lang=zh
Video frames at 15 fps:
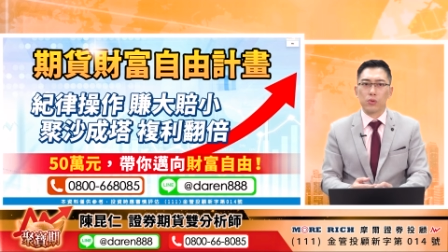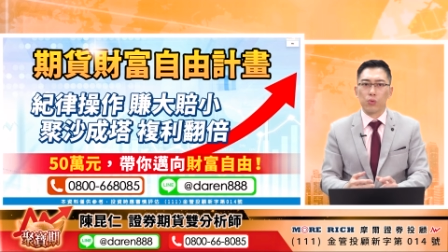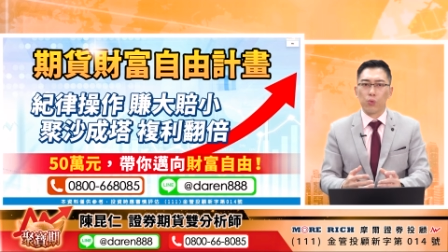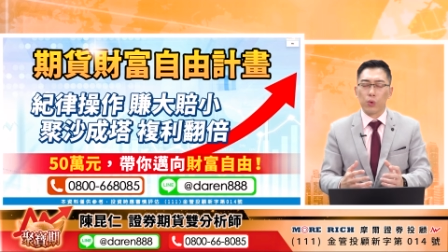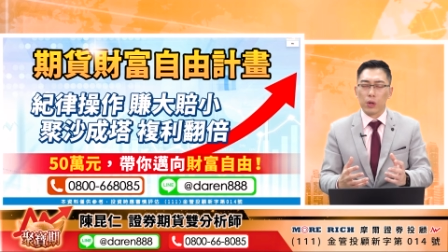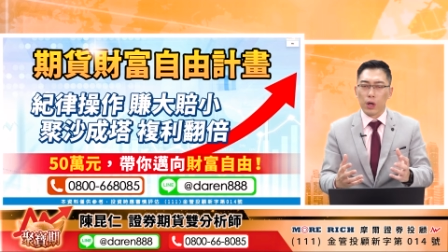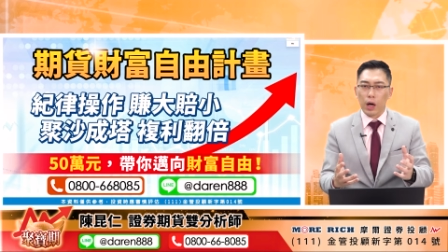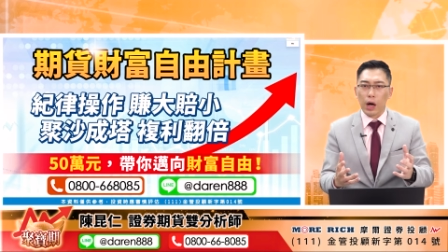
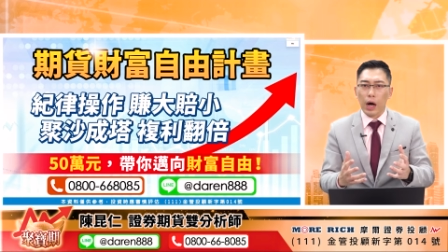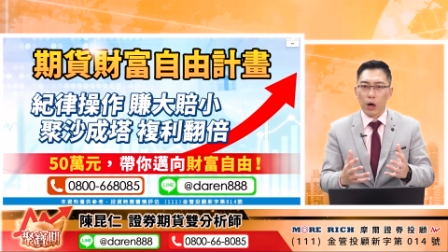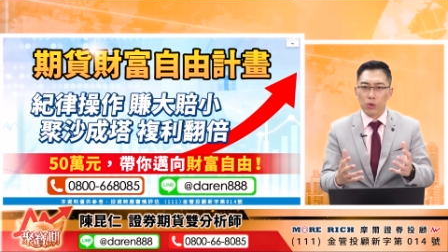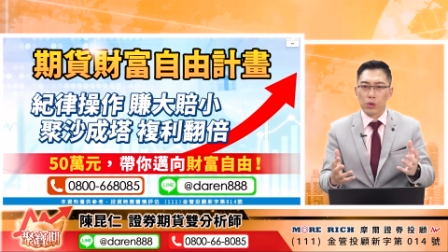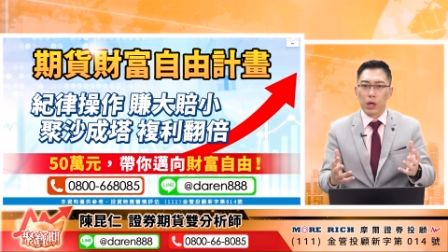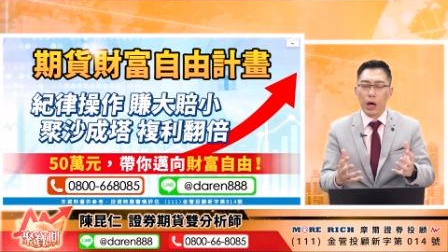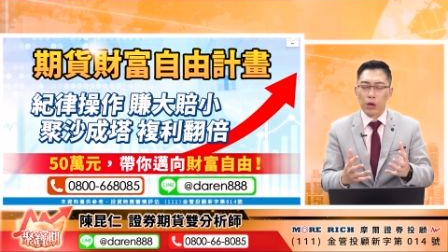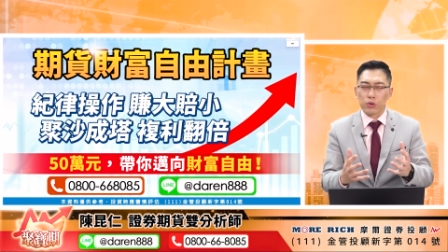稳好
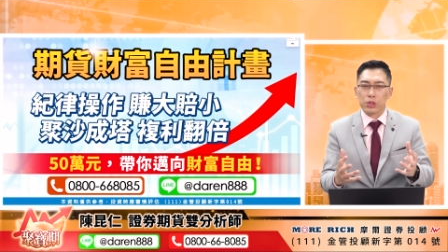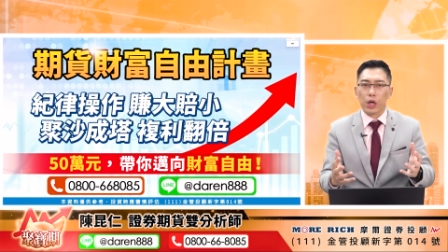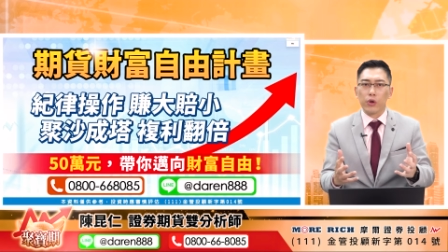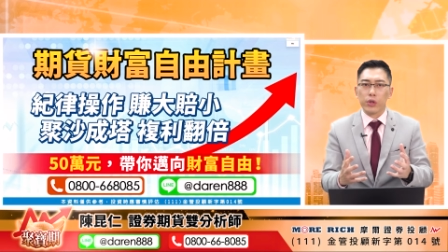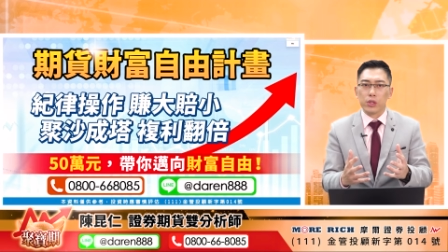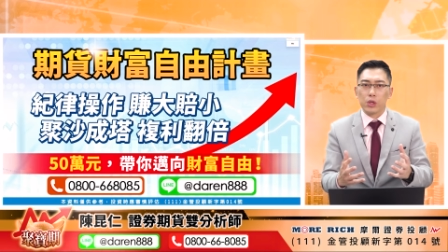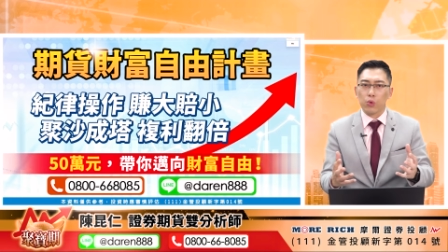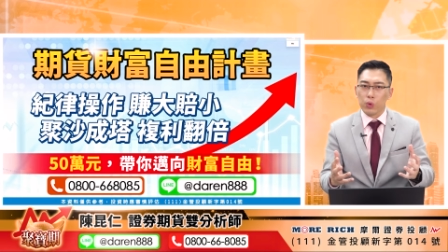好交
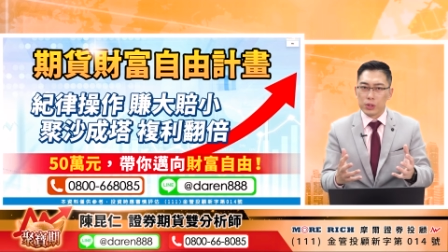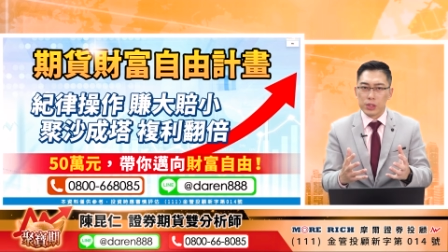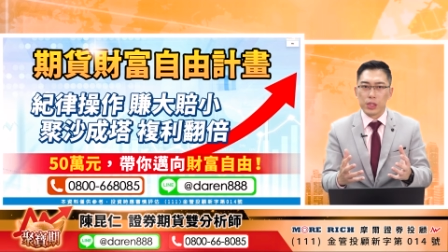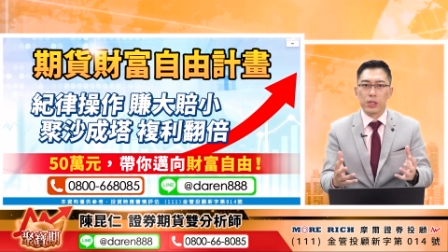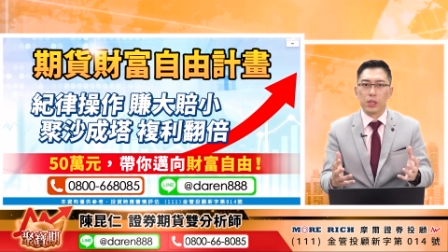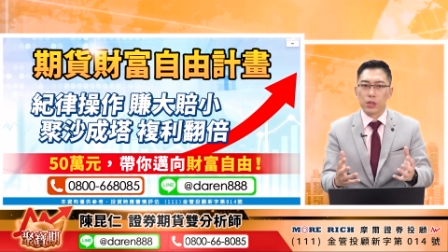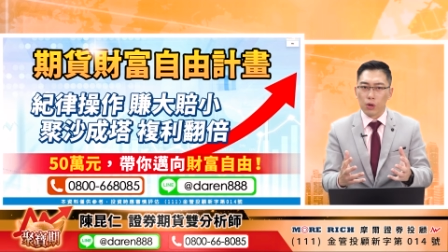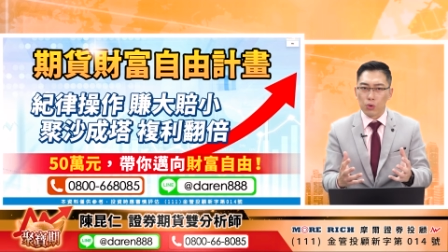易的稳健
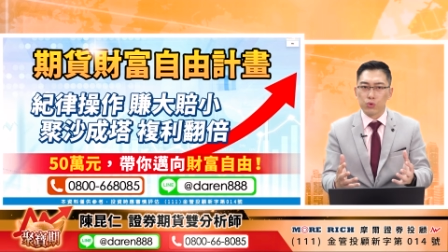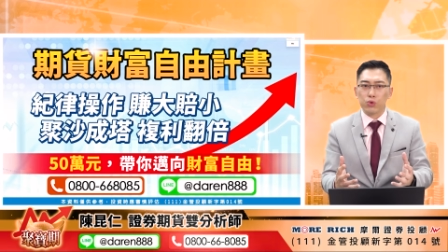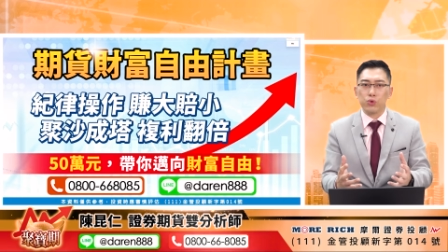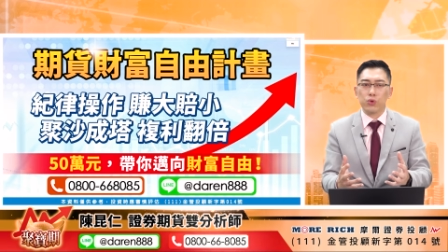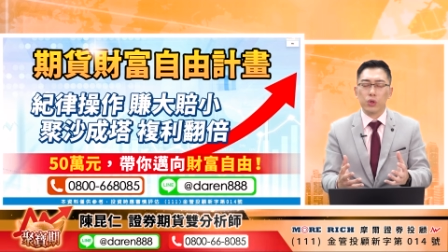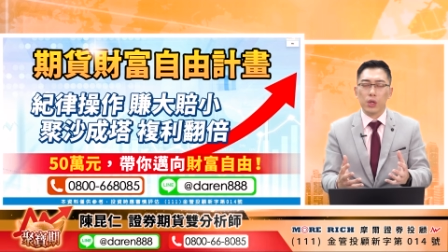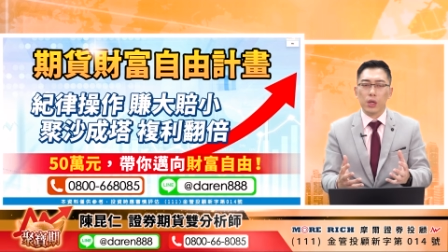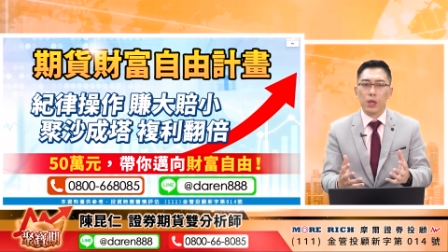的工具，